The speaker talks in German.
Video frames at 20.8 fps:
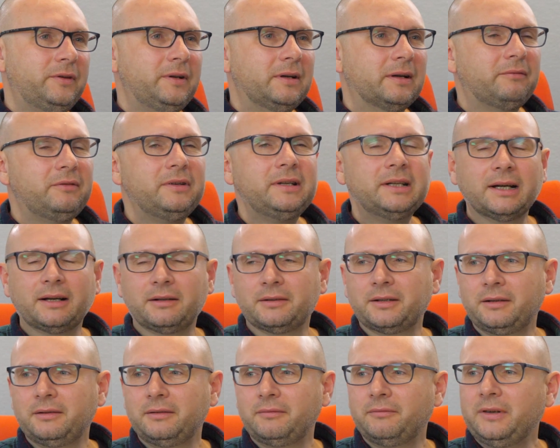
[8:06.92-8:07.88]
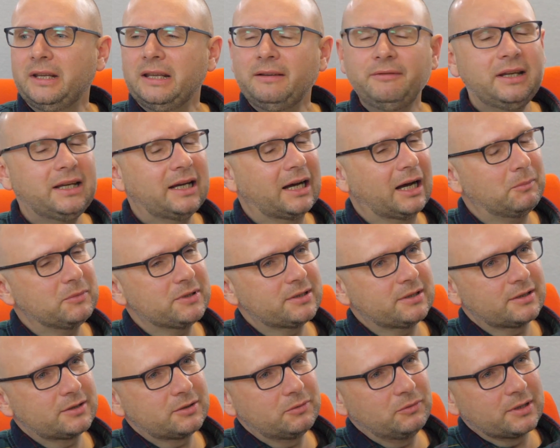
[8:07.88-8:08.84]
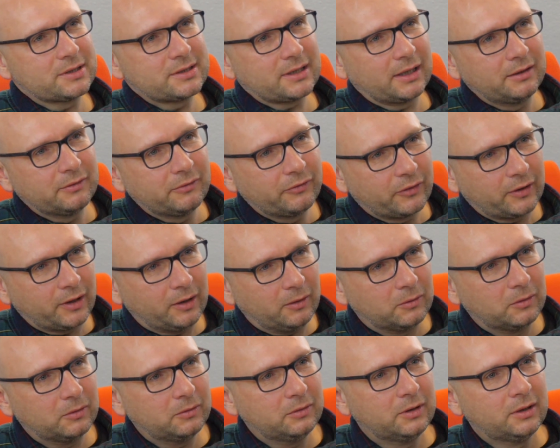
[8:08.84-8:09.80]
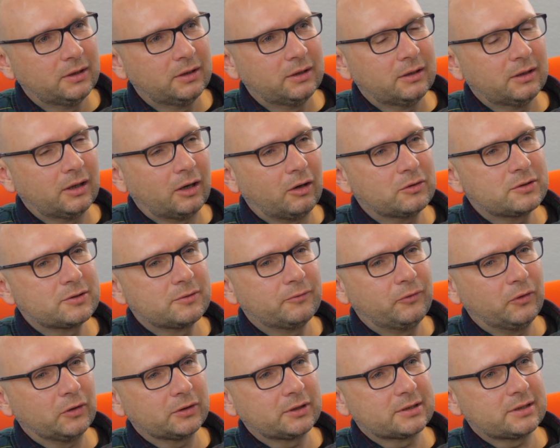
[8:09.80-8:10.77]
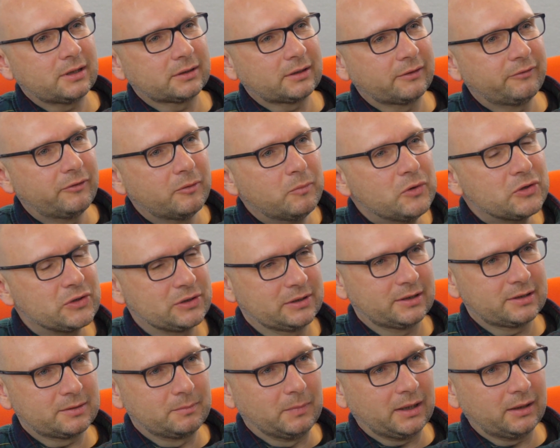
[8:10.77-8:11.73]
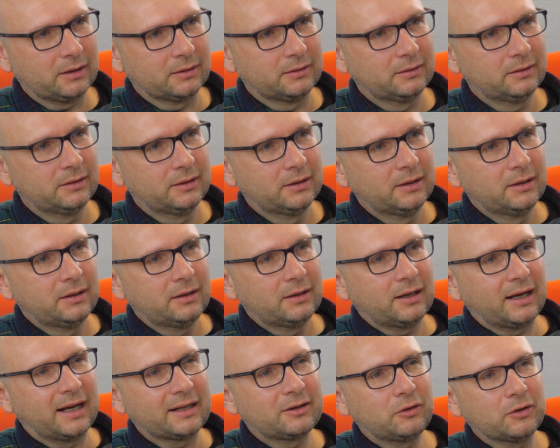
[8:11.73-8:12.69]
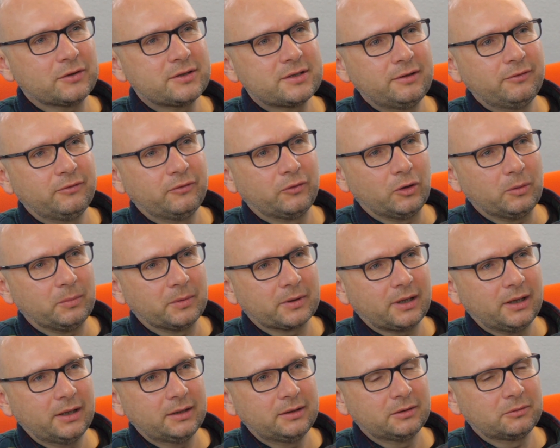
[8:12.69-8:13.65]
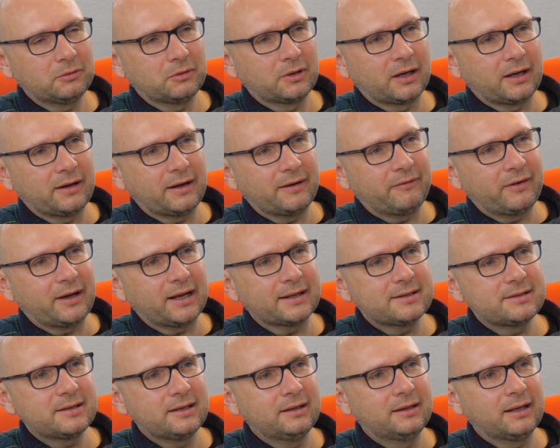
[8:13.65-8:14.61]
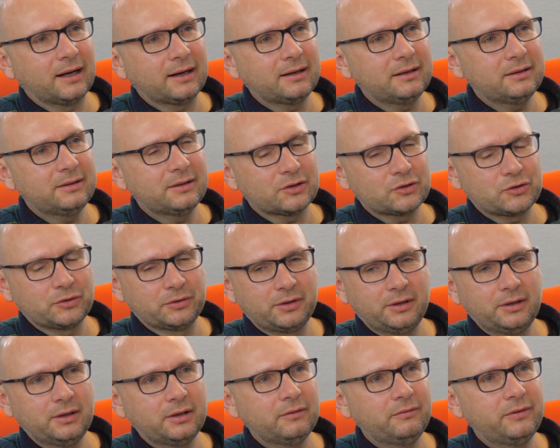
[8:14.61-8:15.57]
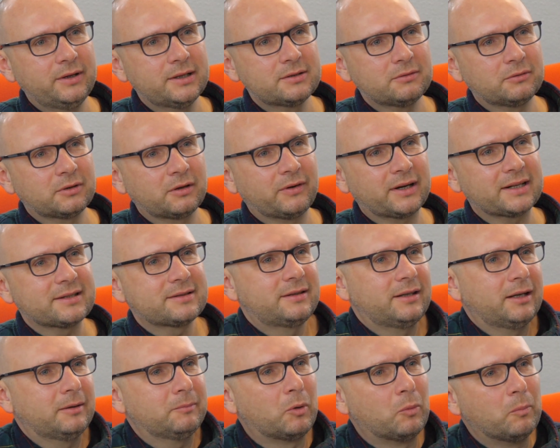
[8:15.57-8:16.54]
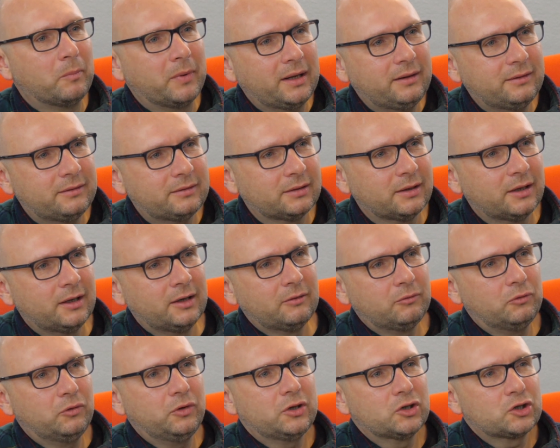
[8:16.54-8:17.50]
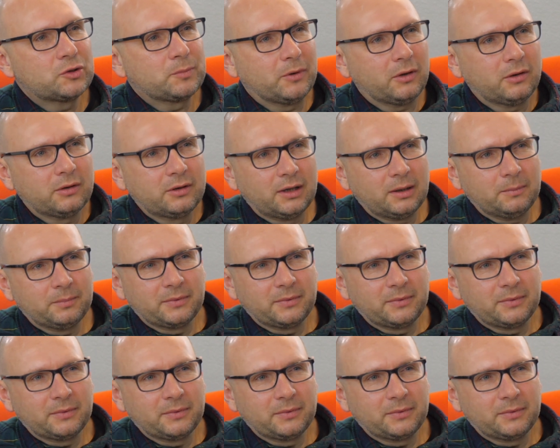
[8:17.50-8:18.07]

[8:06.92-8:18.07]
Wie, wie, also wie, wie kam es dazu, dass deine Frau auch sofort gesagt hat, wir müssen das machen? Hat Gott sie vorbereitet oder war, hat sie gedanklich da schon drin gewesen oder war das der Moment, wo ihr gesprochen